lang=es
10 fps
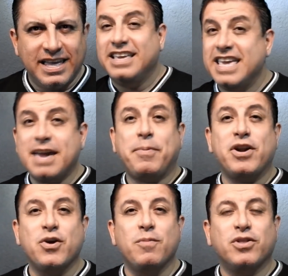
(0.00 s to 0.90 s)
y que por
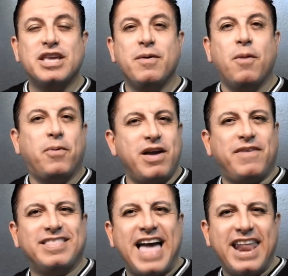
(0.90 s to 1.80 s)
ningún motivo podía
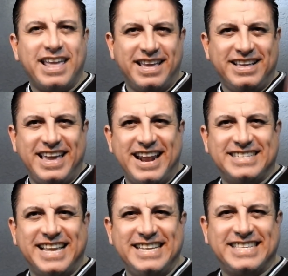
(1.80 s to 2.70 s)
faltar en
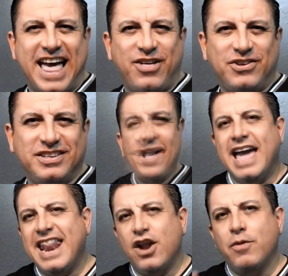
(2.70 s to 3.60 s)
este listado.
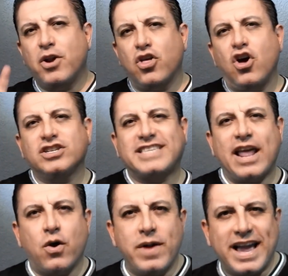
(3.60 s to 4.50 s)
En el número 2
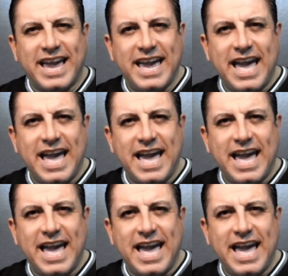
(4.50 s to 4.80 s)
traigo una que he